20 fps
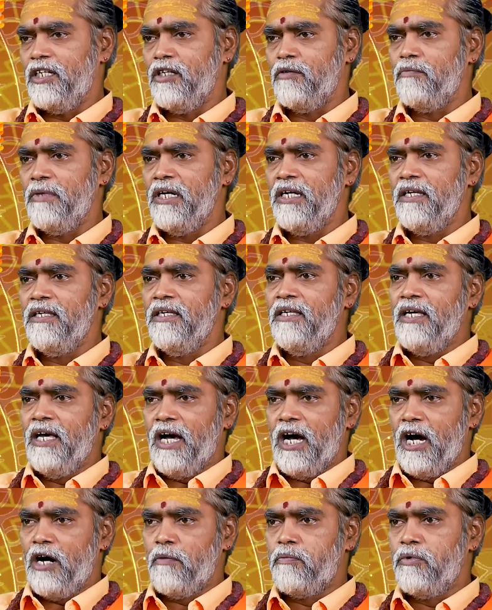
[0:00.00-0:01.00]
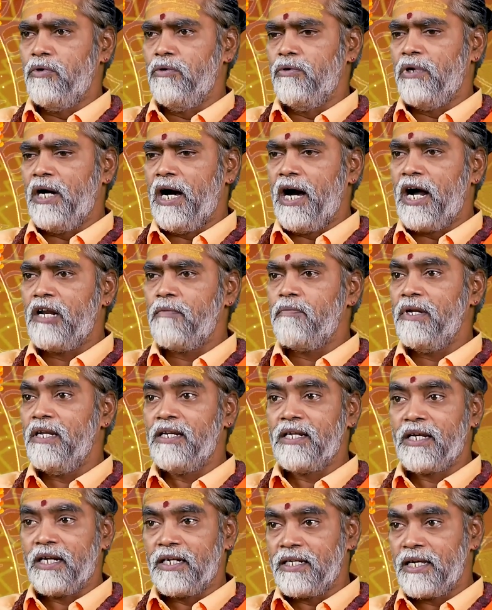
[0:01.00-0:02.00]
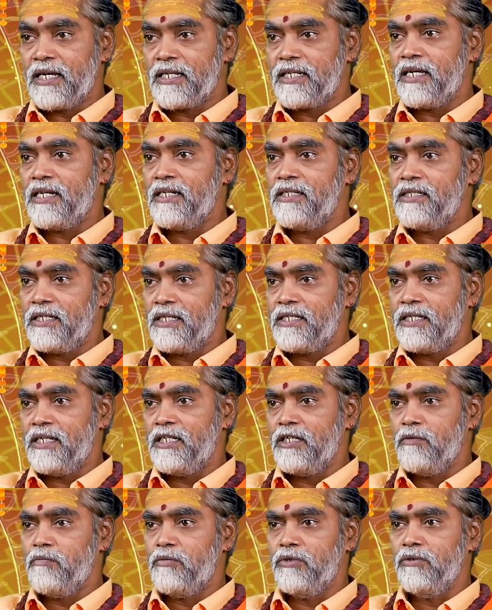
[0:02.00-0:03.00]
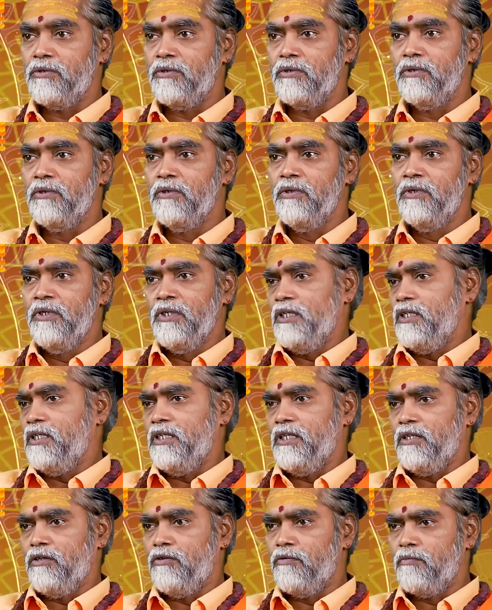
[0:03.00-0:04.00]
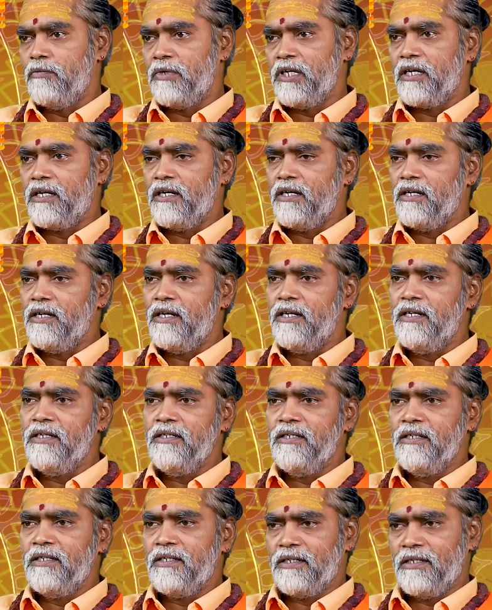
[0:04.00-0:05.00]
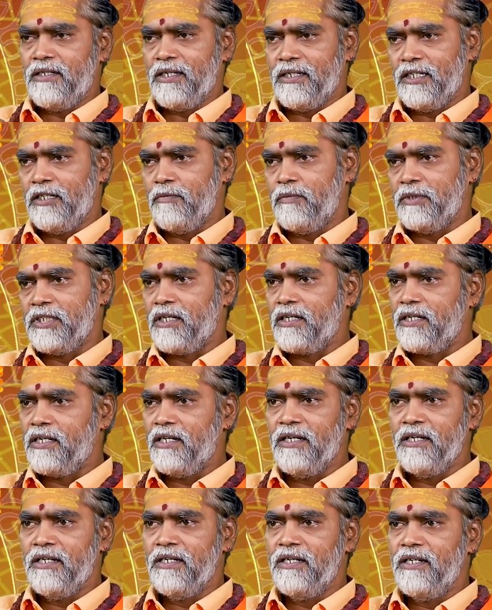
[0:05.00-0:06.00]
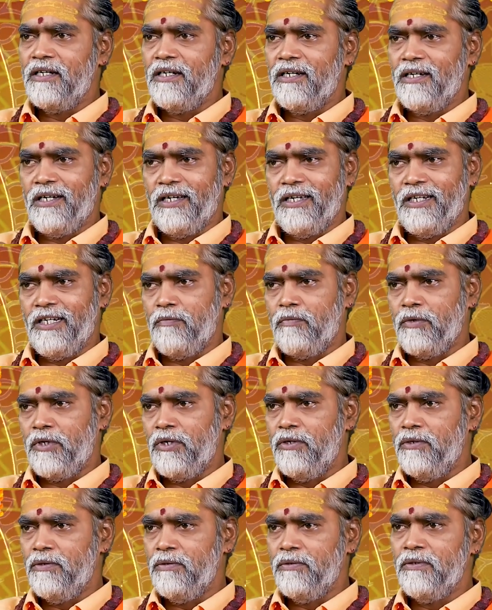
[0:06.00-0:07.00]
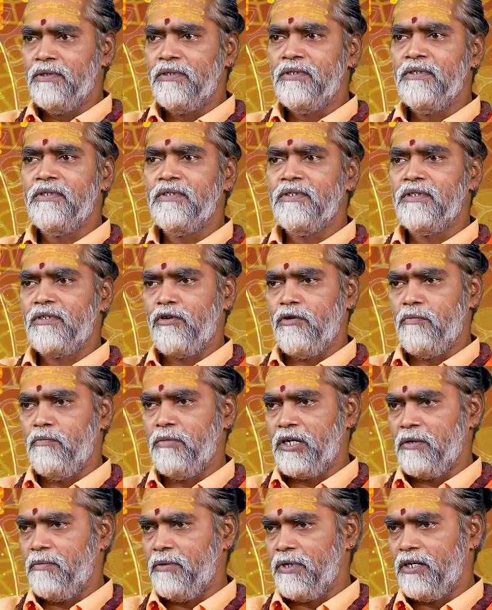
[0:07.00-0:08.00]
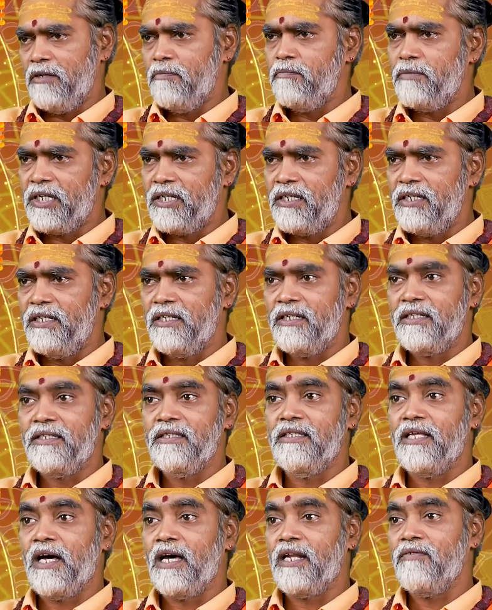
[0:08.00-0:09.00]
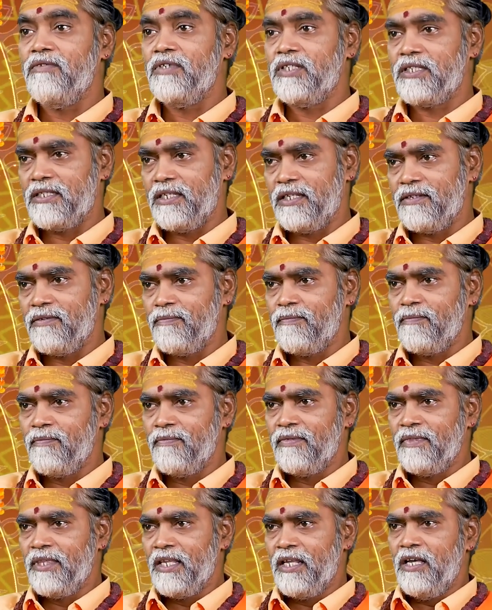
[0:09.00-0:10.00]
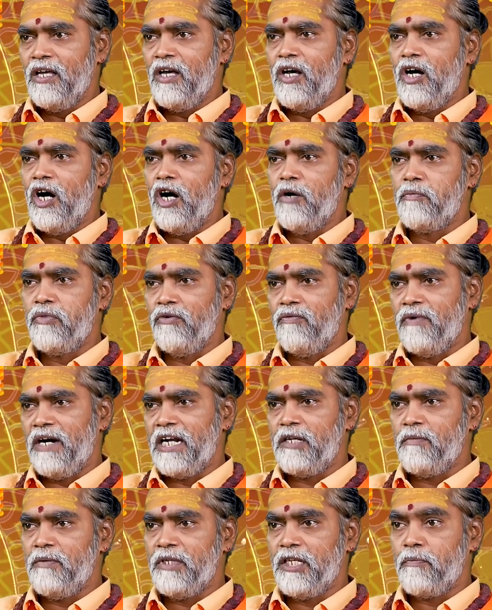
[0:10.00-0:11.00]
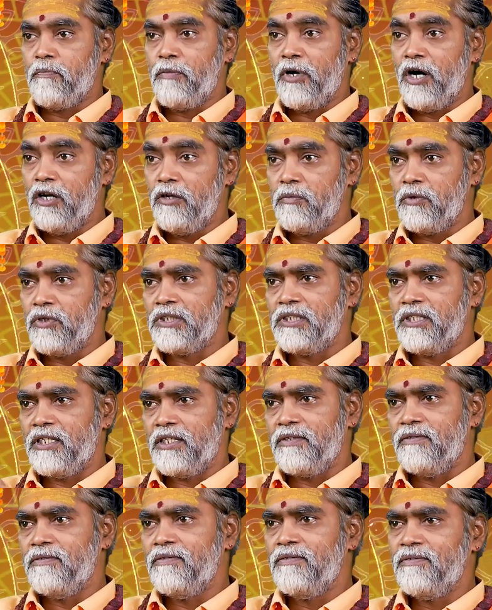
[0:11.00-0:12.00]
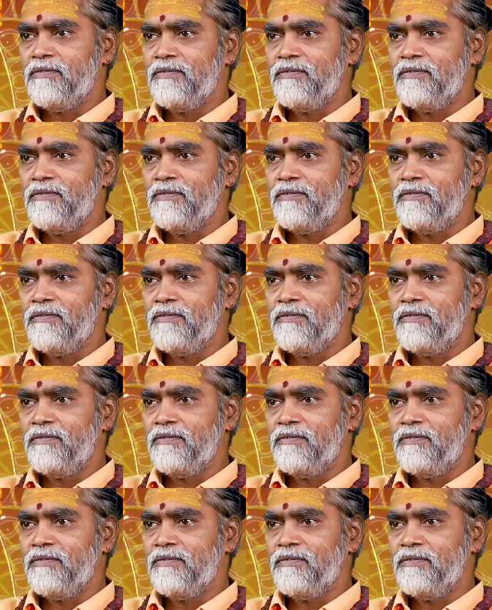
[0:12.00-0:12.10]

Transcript: ఏమ్మా అప్పుడు ఆడపిల్లని కన్యాదానం చేసేటప్పుడు ఈ గుమ్మడికాయ గంధప చెక్క అరటిపళ్ళు కొబ్బరి బొండం పెట్టి దానం ఇస్తారు అప్పుడు వాటి మీద పాలు పోస్తారు